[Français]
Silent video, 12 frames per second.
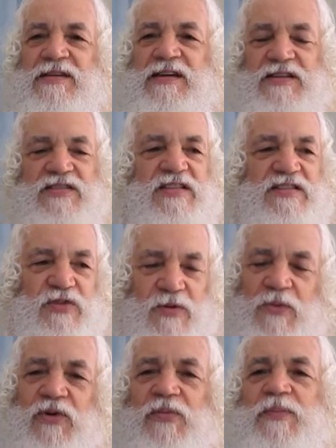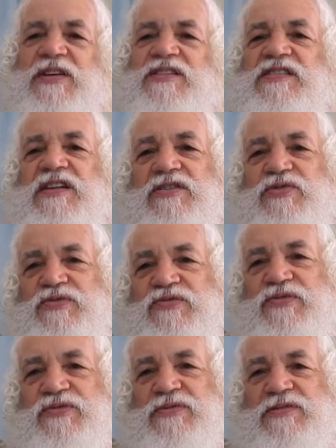et c'est seulement le plaisir que tu
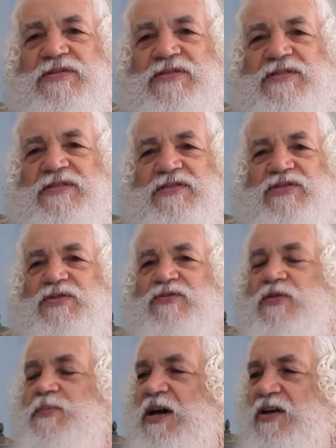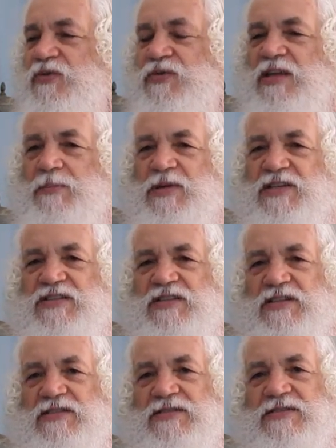veux. Tu ne veux pas de déplaisir.